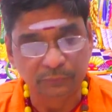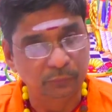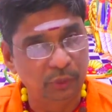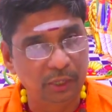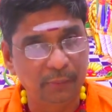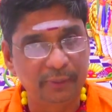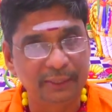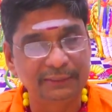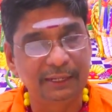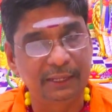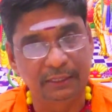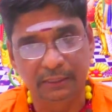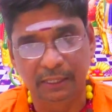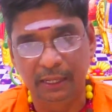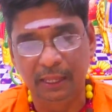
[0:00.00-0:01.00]
மூணாம் இடத்துல
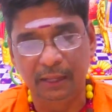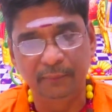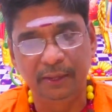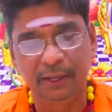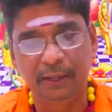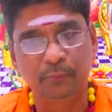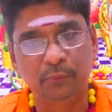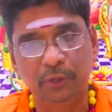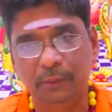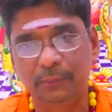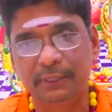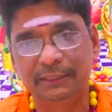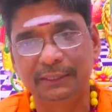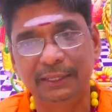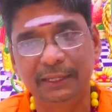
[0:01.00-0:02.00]
நல்ல அருமையான மூணாம்
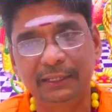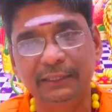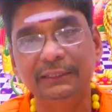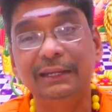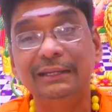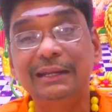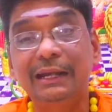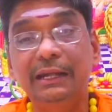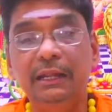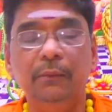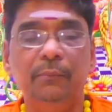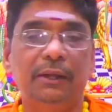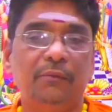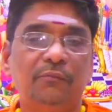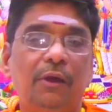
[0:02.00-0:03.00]
இடத்துல இருந்து
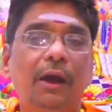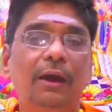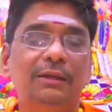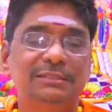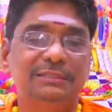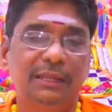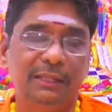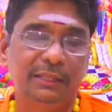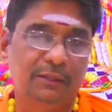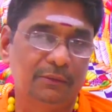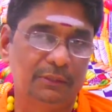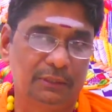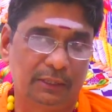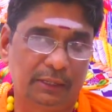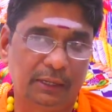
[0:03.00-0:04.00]
ரெண்டாம் இடம் வாக்குஸ்தானத்துக்கு
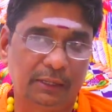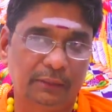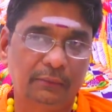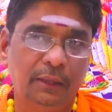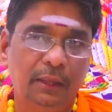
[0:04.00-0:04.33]
வந்துடுறார்